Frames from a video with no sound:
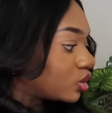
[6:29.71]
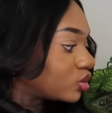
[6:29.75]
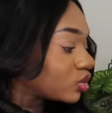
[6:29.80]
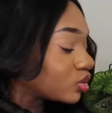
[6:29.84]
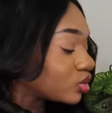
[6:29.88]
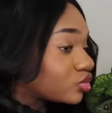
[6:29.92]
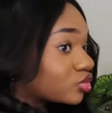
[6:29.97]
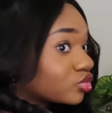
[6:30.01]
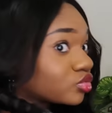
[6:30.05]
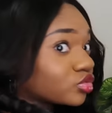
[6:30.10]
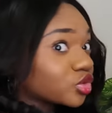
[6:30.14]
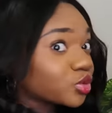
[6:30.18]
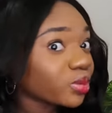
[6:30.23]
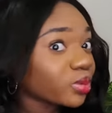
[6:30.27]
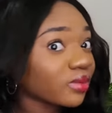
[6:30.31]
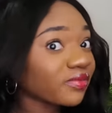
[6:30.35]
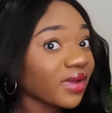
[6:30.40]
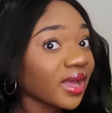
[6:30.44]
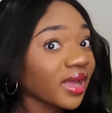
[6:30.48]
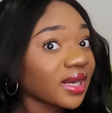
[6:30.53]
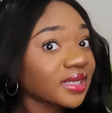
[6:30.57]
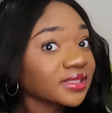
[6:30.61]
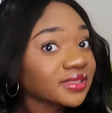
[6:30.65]
Donc du coup je
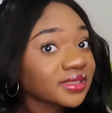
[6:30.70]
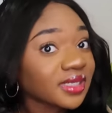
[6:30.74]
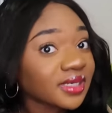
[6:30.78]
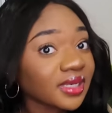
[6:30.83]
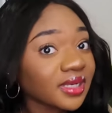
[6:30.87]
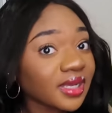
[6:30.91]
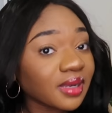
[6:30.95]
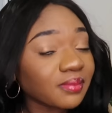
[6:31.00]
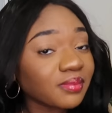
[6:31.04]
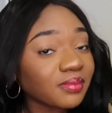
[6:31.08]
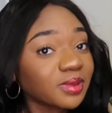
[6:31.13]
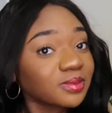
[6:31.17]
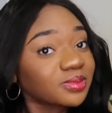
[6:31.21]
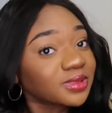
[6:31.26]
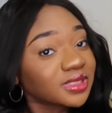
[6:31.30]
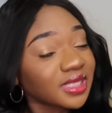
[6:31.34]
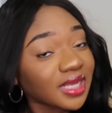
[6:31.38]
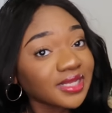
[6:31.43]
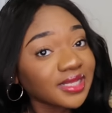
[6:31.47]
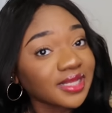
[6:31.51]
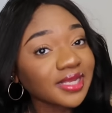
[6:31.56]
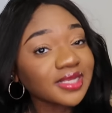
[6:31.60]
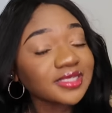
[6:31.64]
préfère aller à Stalingrad même s'il y
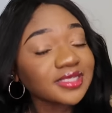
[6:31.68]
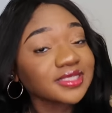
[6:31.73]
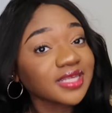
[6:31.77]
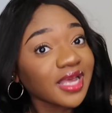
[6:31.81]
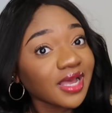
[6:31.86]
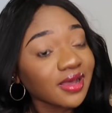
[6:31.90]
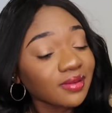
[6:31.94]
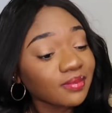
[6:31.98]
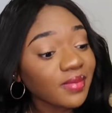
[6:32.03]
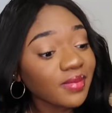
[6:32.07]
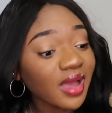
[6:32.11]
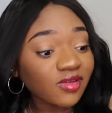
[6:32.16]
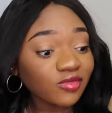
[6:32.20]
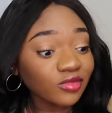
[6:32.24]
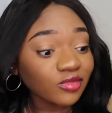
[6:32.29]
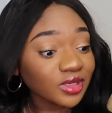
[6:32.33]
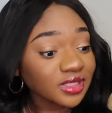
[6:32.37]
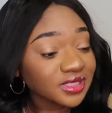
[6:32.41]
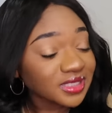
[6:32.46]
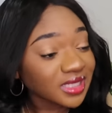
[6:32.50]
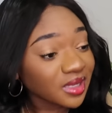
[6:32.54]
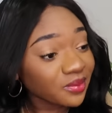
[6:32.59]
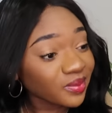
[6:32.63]
a des risques hein. mais à vos
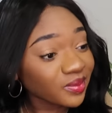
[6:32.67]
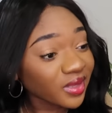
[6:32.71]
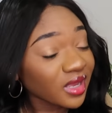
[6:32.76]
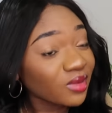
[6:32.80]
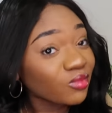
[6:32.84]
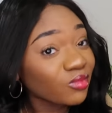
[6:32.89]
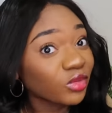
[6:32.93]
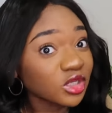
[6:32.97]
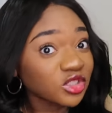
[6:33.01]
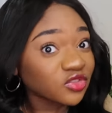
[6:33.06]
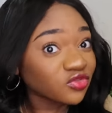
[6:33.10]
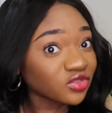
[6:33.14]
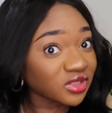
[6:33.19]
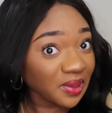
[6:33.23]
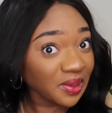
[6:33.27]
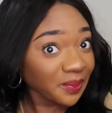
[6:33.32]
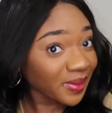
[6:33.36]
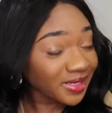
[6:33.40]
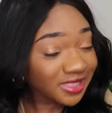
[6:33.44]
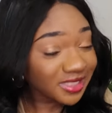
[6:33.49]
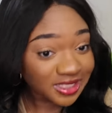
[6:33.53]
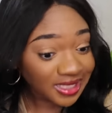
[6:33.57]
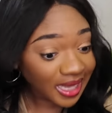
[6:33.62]
risques et périls, moi je vous ai
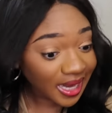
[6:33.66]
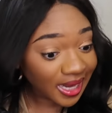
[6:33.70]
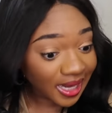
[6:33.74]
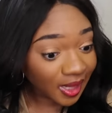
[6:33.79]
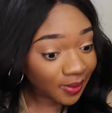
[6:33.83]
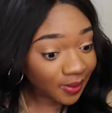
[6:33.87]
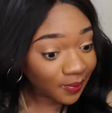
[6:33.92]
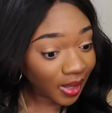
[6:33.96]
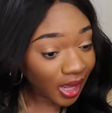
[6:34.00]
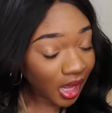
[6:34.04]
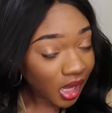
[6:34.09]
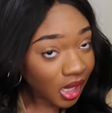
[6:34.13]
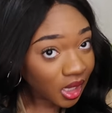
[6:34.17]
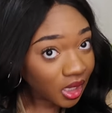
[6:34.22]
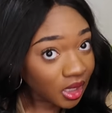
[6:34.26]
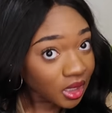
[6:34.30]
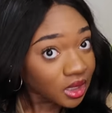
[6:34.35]
pas dit d'aller là-bas.